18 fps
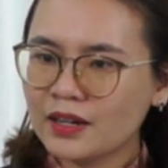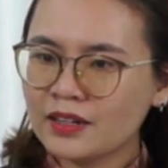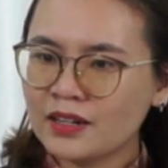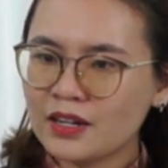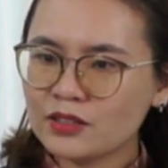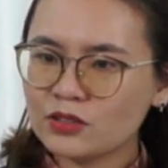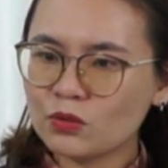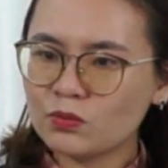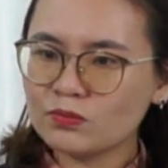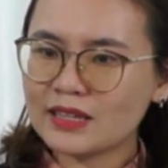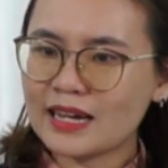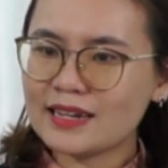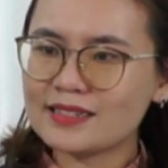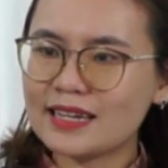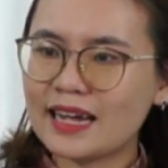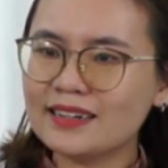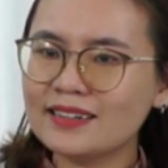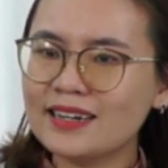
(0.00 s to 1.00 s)
nên chúng ta
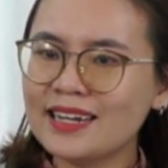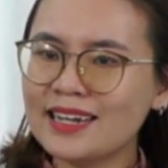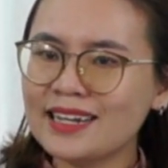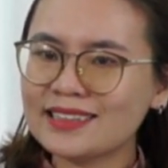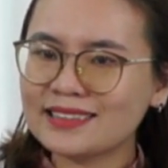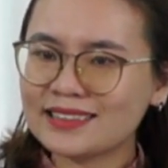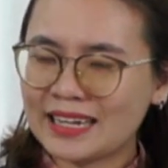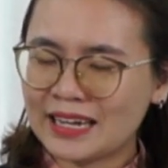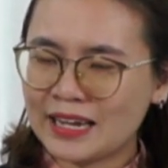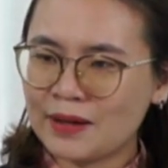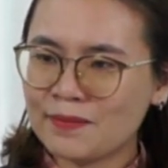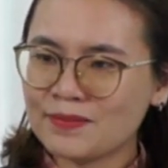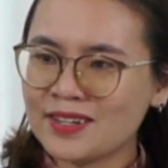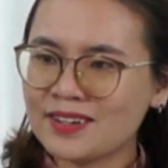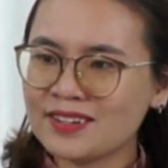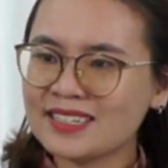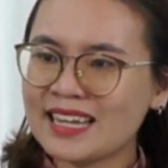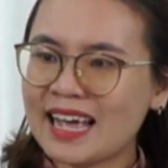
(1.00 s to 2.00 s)
sẽ đi tìm
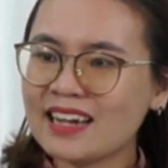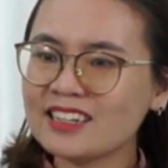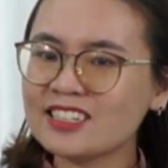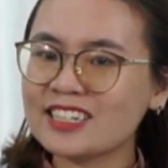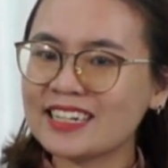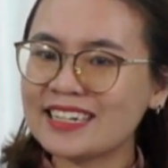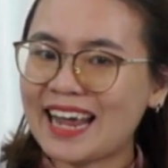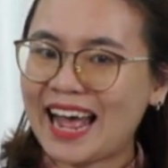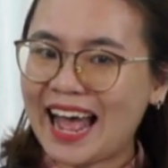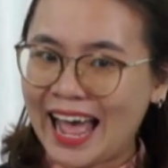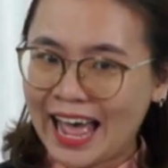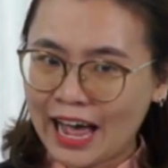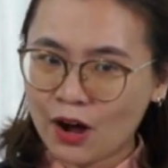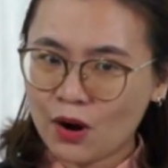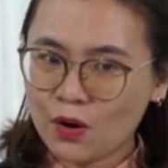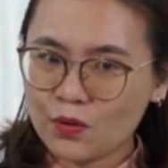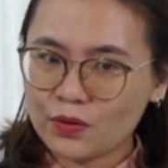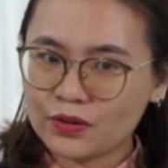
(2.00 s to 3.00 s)
những giá trị
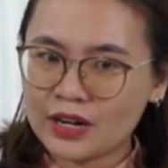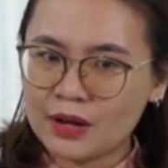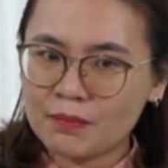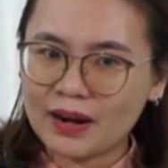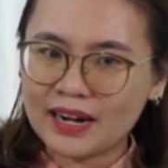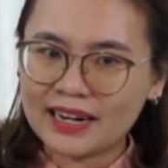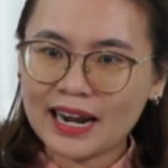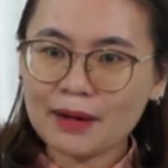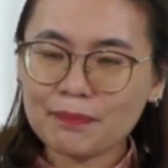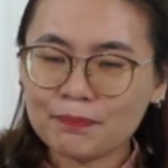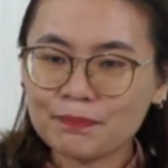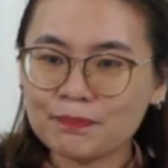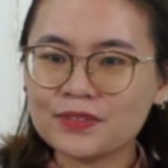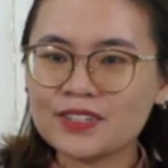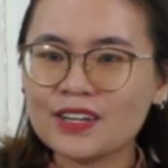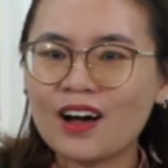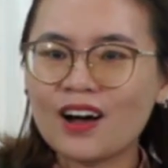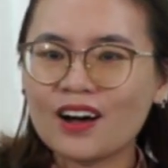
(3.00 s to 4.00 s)
ảo để mà lắp
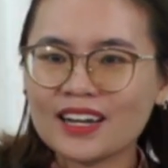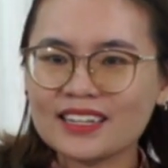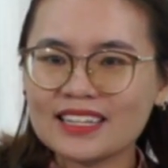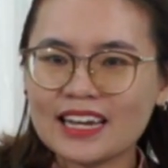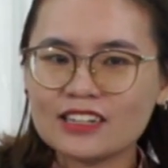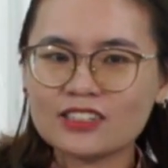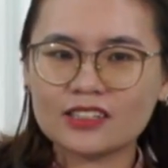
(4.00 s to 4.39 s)
cho cái giá trị